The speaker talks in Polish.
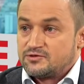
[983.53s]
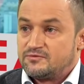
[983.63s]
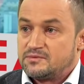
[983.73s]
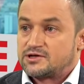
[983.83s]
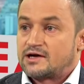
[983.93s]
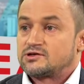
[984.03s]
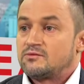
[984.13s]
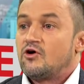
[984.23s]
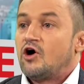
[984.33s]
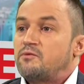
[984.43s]

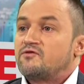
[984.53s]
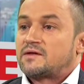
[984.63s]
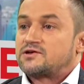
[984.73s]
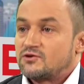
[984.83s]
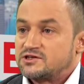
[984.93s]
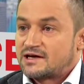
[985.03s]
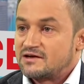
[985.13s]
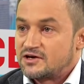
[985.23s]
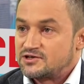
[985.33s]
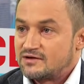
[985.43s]
mieszkańcom opowiadać o
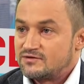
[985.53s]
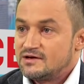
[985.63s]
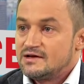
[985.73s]
stanie Warszawy.